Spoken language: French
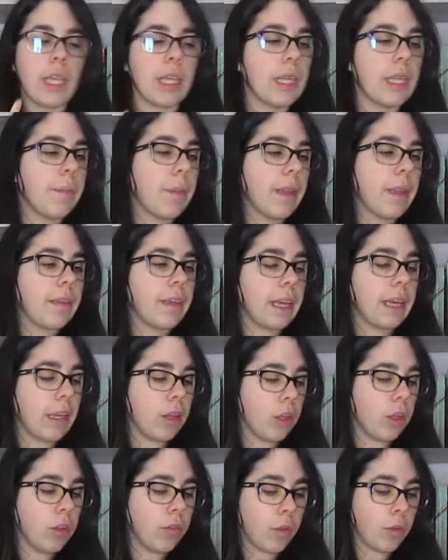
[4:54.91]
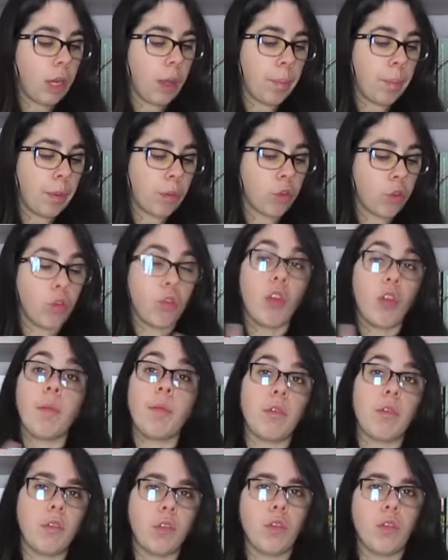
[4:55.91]
qui m'a attiré l'œil, voilà, parce que c'est
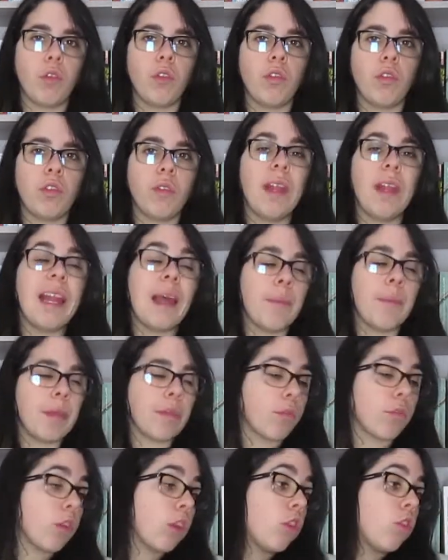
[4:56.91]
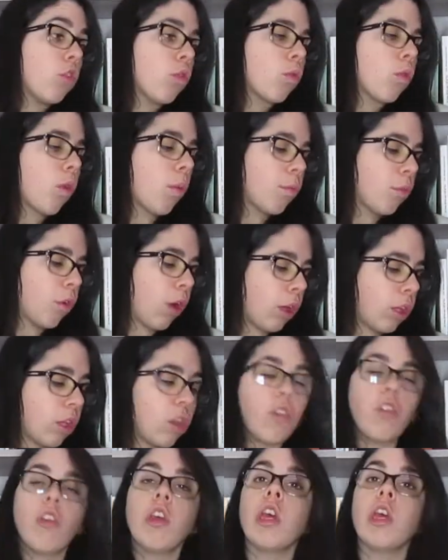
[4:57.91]
la maison, d'édition
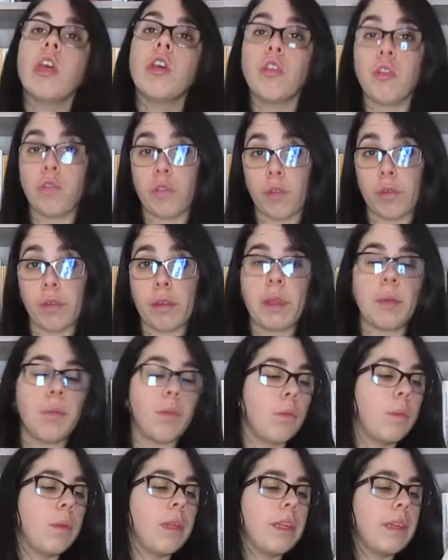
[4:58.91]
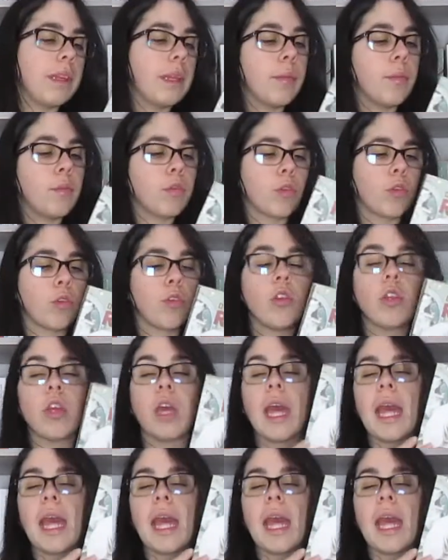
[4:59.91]
Cambourakis. Je sais qu'ils publient des bons trucs.